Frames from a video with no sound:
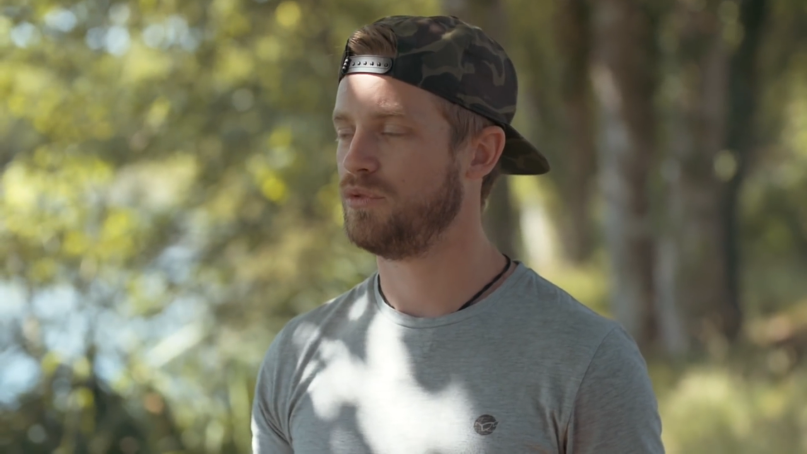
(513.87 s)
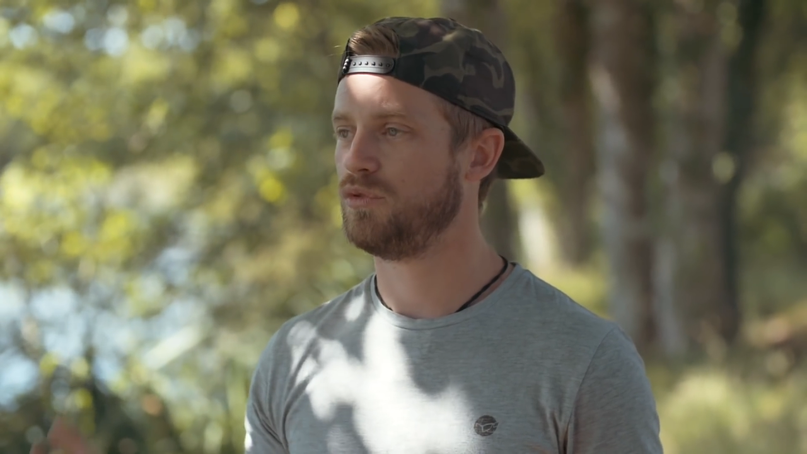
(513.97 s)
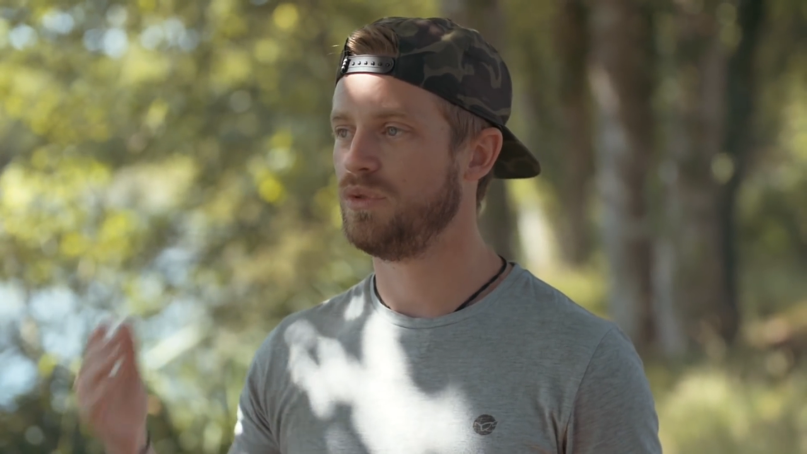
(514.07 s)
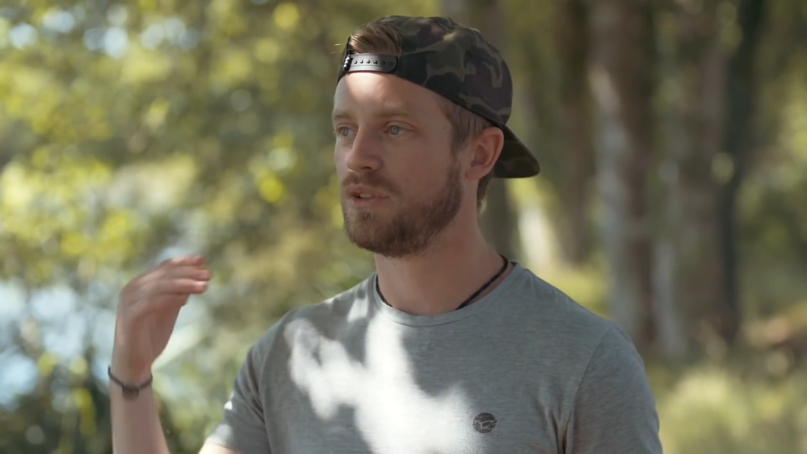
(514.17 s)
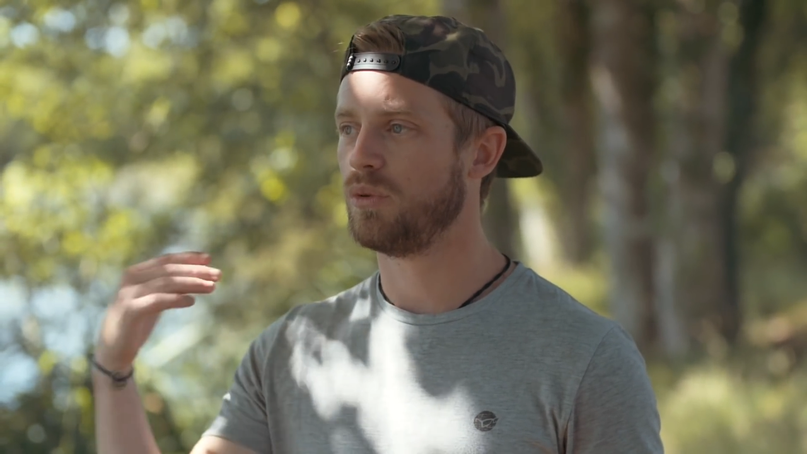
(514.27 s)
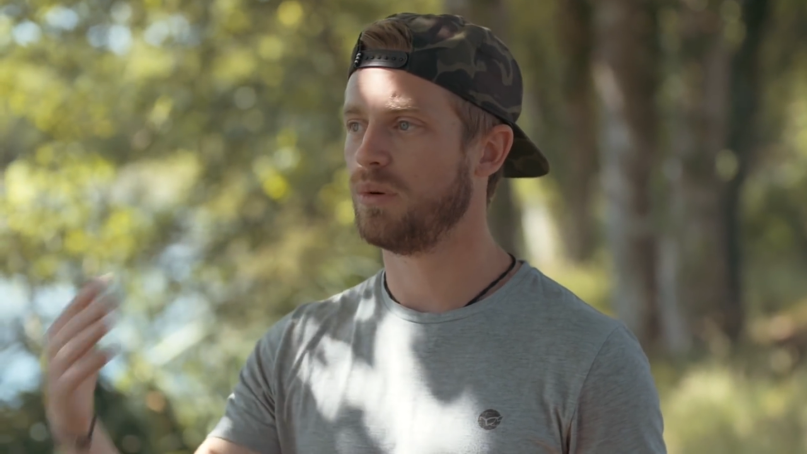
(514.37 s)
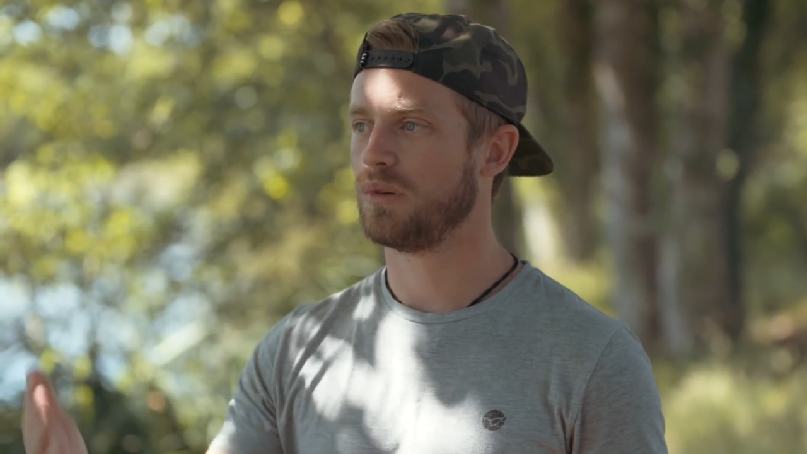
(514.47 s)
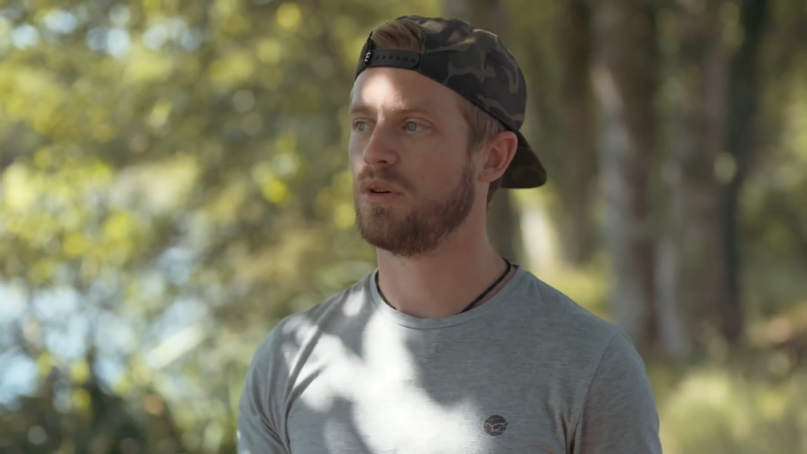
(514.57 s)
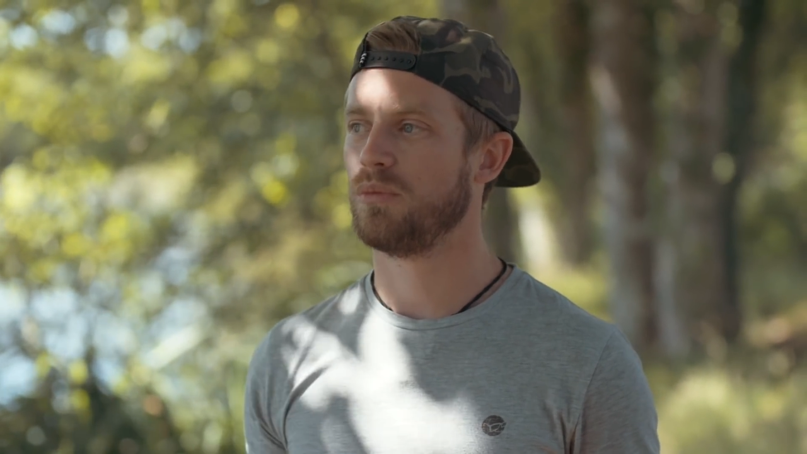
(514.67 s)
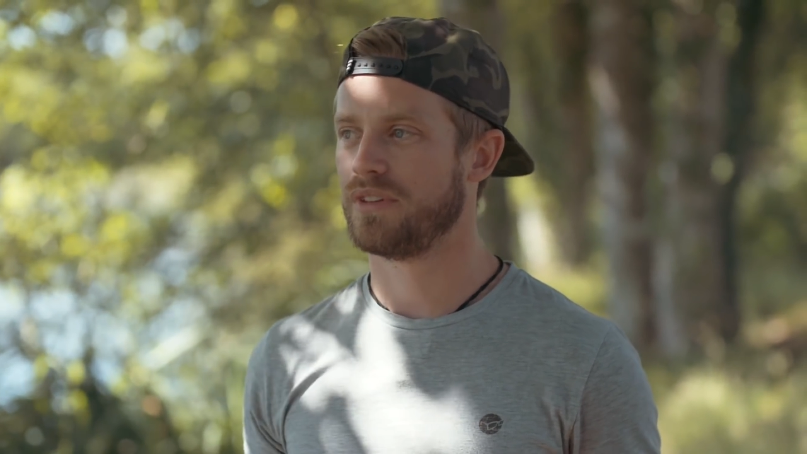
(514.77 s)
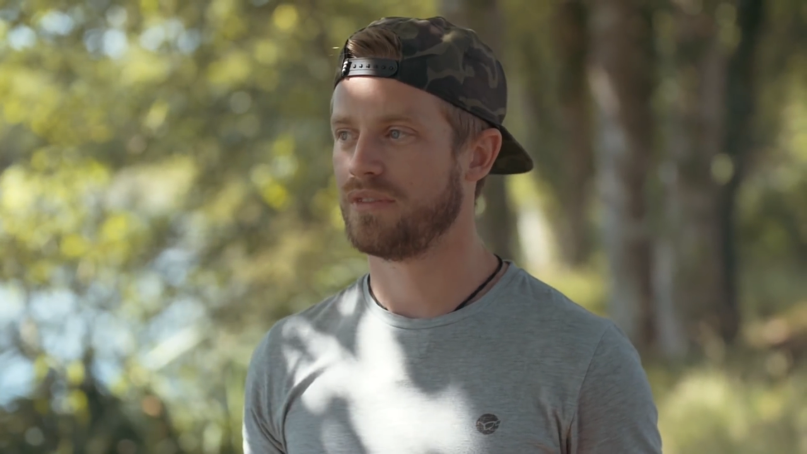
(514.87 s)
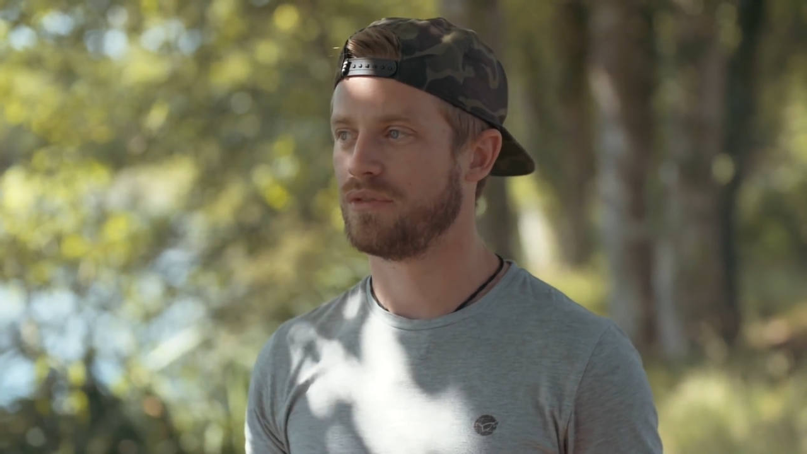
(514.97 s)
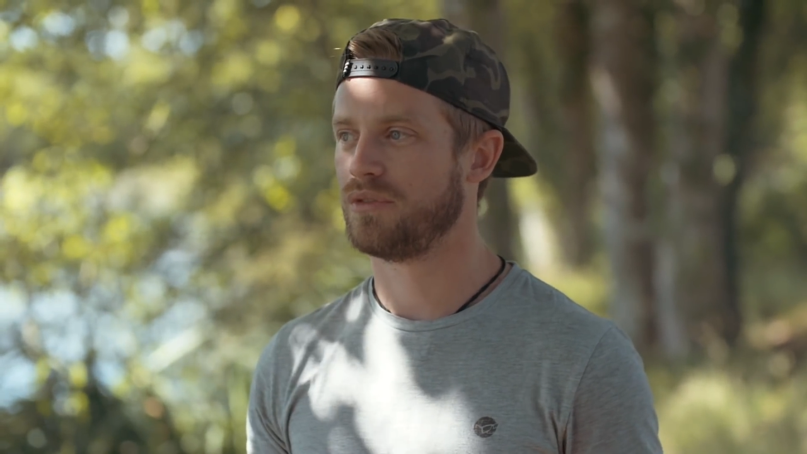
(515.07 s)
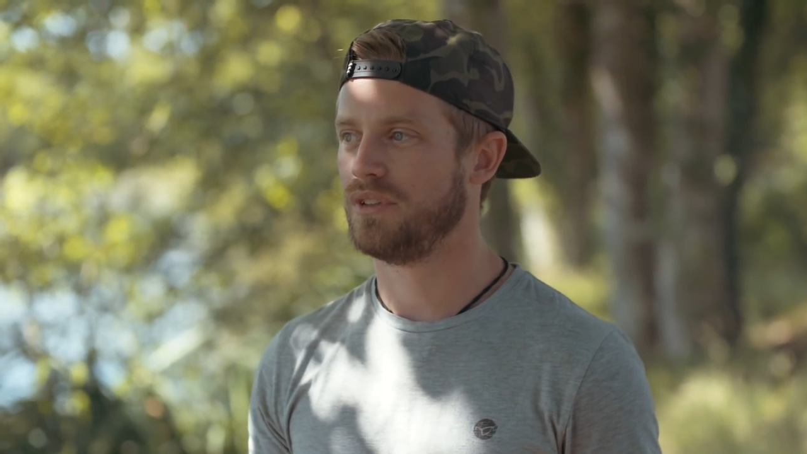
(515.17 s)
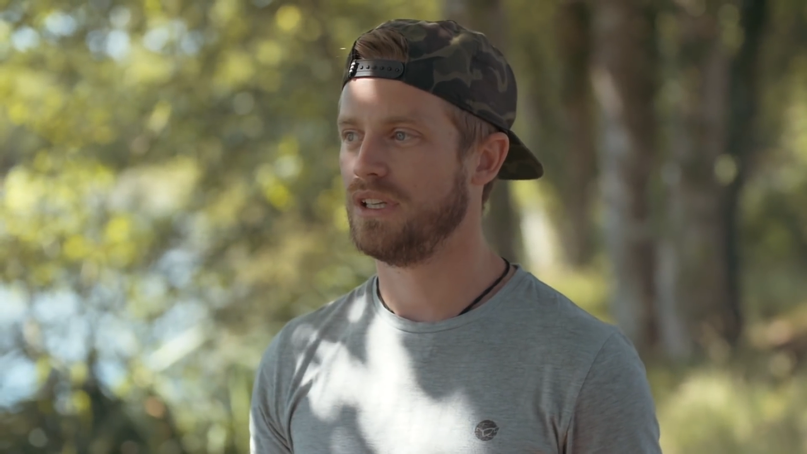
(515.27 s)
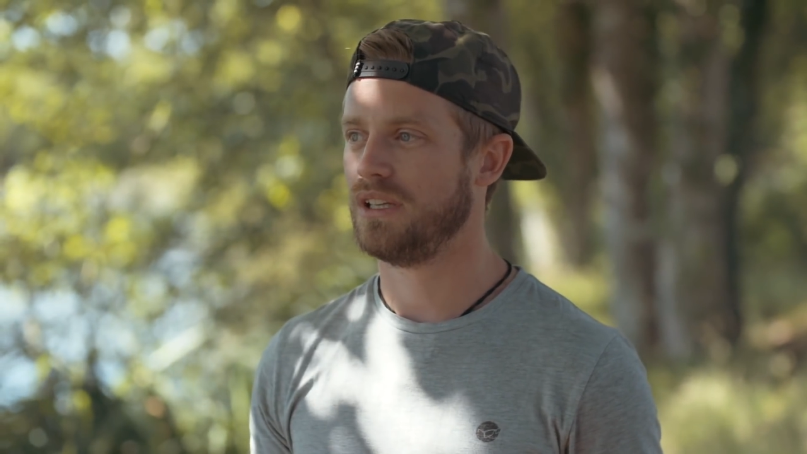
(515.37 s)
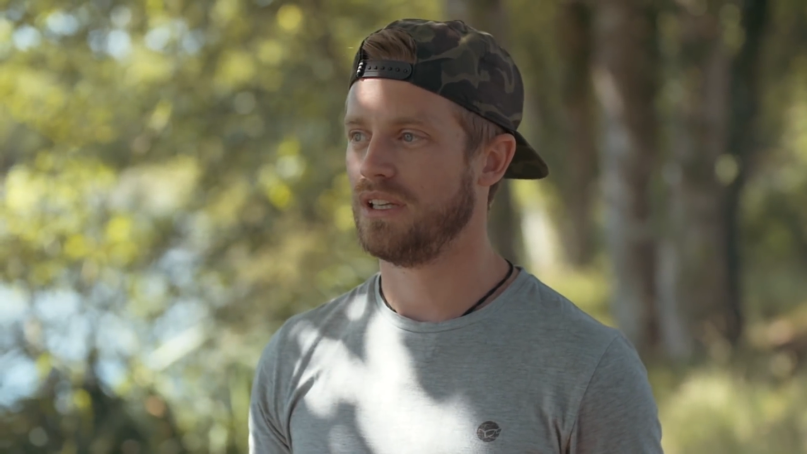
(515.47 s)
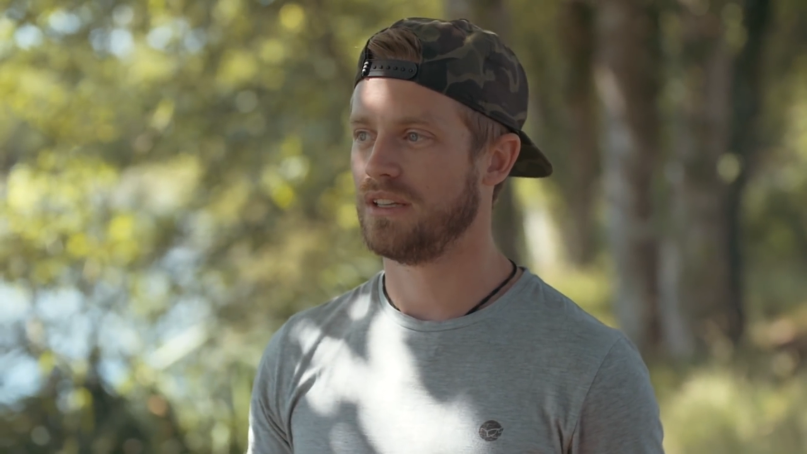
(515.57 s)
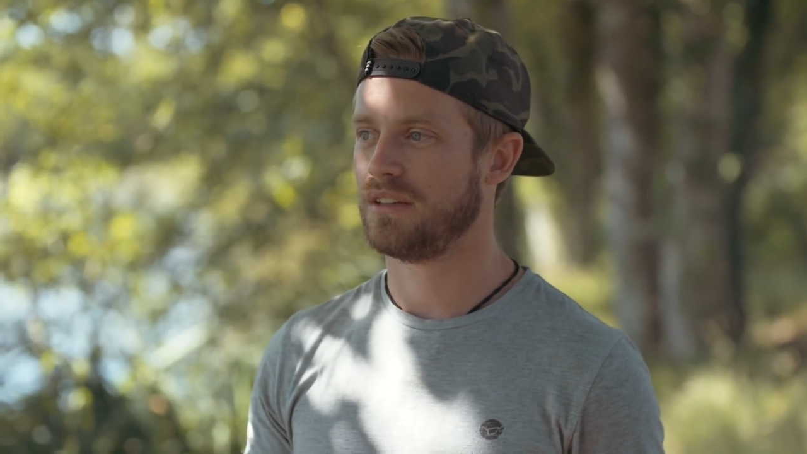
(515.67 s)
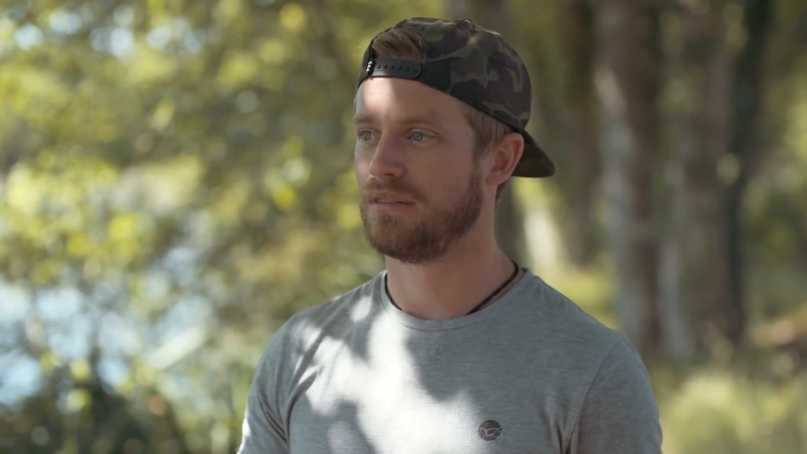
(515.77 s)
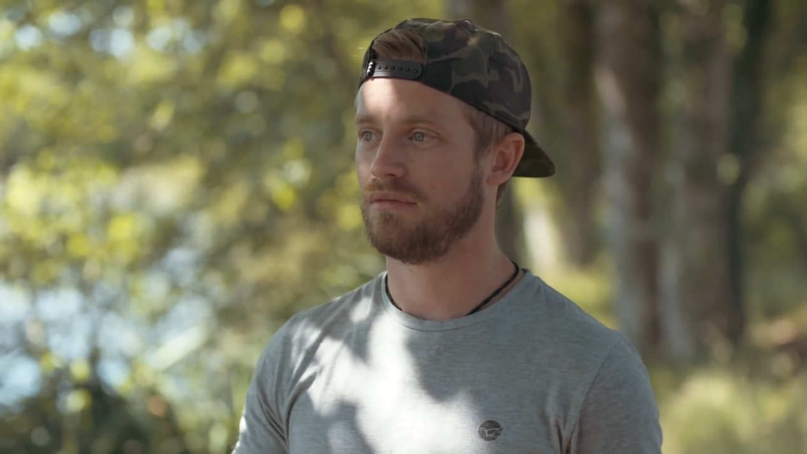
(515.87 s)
tout de suite comprendre comment ça fonctionnait